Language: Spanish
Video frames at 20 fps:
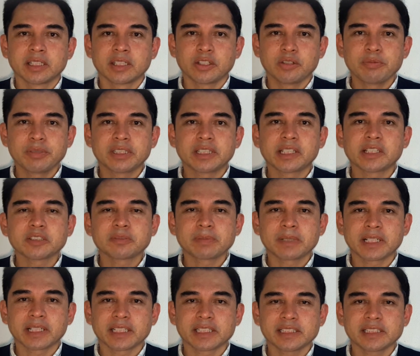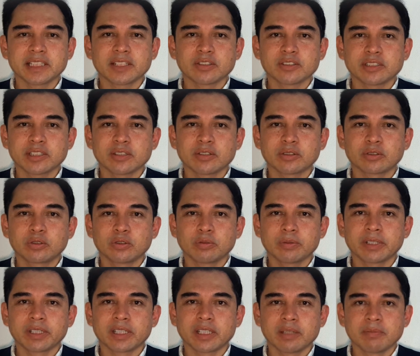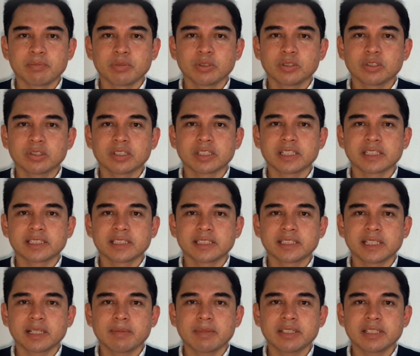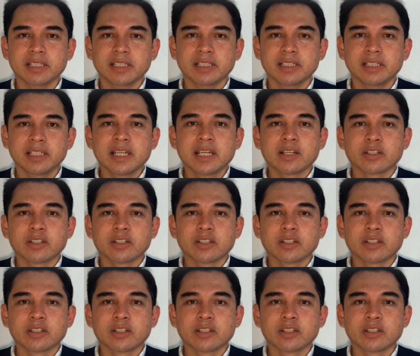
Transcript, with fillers: Quiero invitarlos para que este 12 de octubre, en punto de las 10 de la mañana,